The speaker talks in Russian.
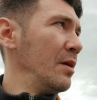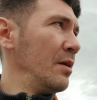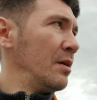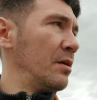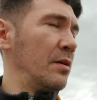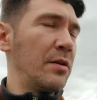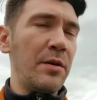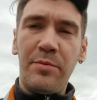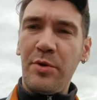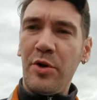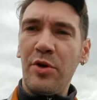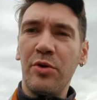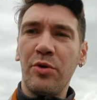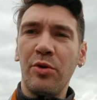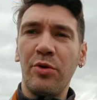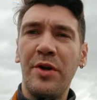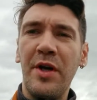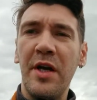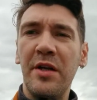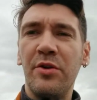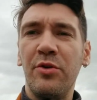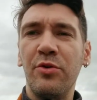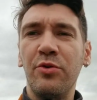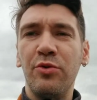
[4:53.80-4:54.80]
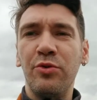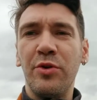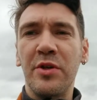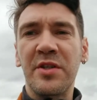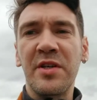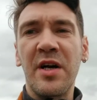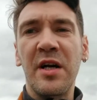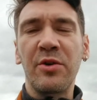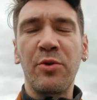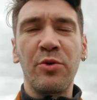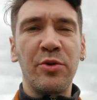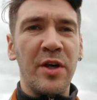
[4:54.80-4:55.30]
Она берет окей, другую
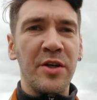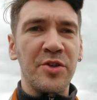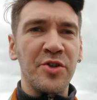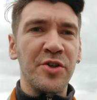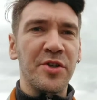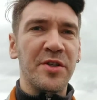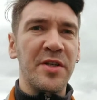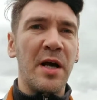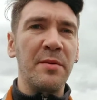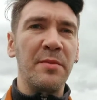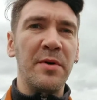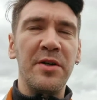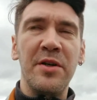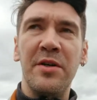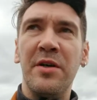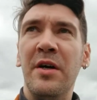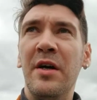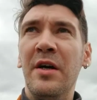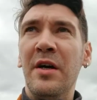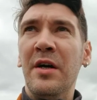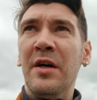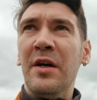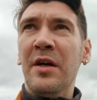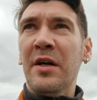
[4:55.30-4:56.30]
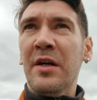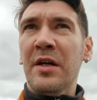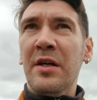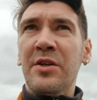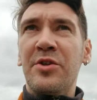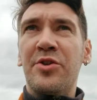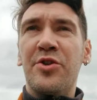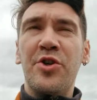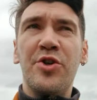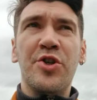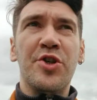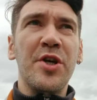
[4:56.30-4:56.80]
насадку, так же самое
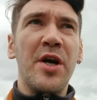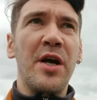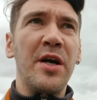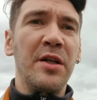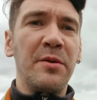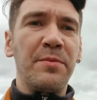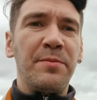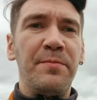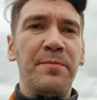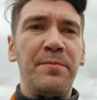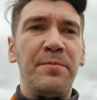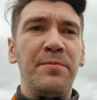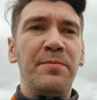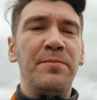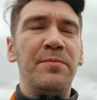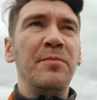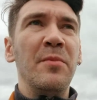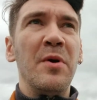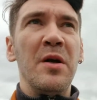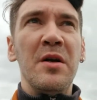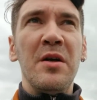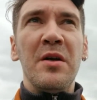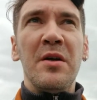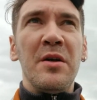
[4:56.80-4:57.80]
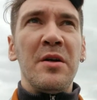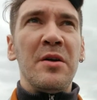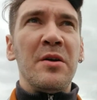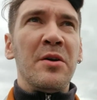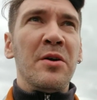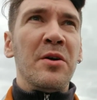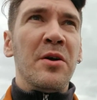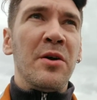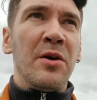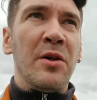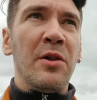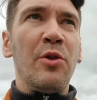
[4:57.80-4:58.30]
счищает
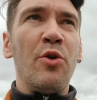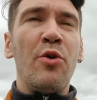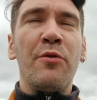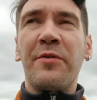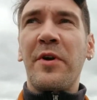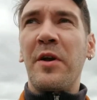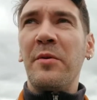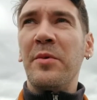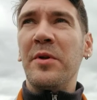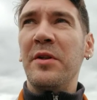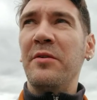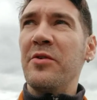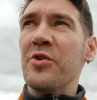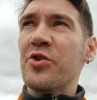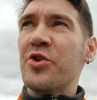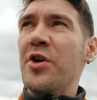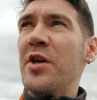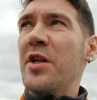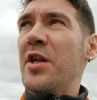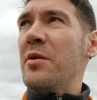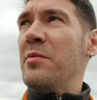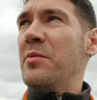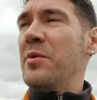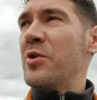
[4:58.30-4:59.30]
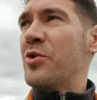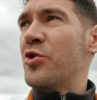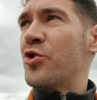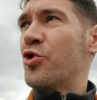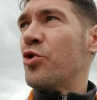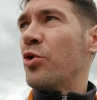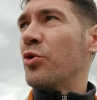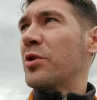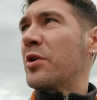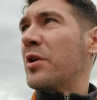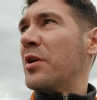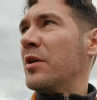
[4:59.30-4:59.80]
ловкими движениями
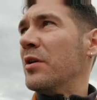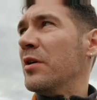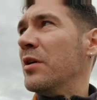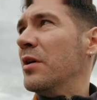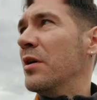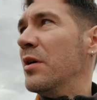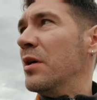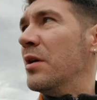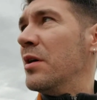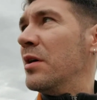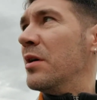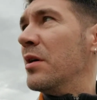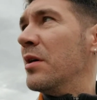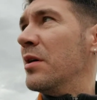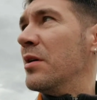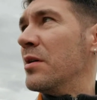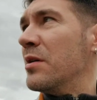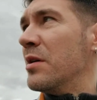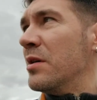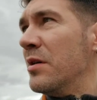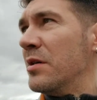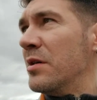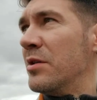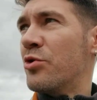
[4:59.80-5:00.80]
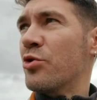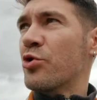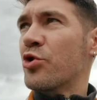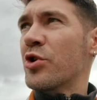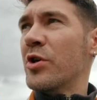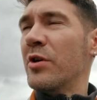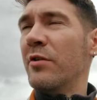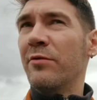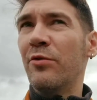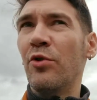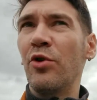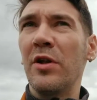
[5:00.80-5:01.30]
щетки
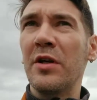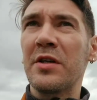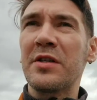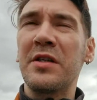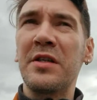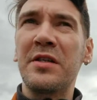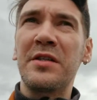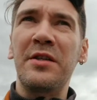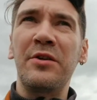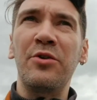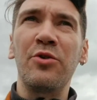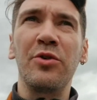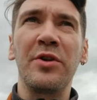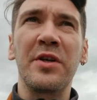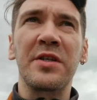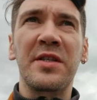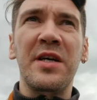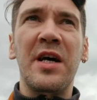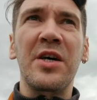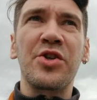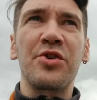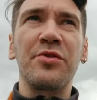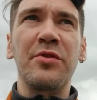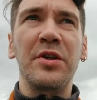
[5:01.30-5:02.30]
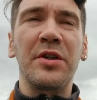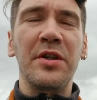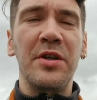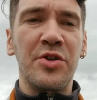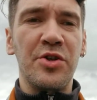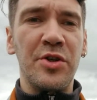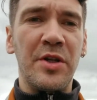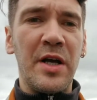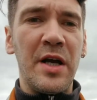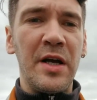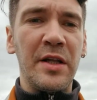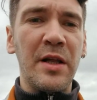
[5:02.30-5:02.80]
чужие волосы с нее, насаживает,
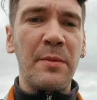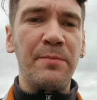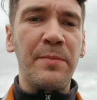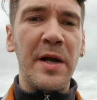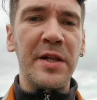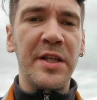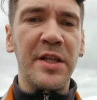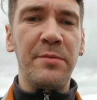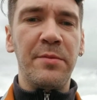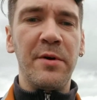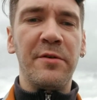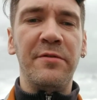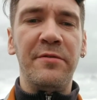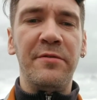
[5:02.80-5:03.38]
начинает опять тебя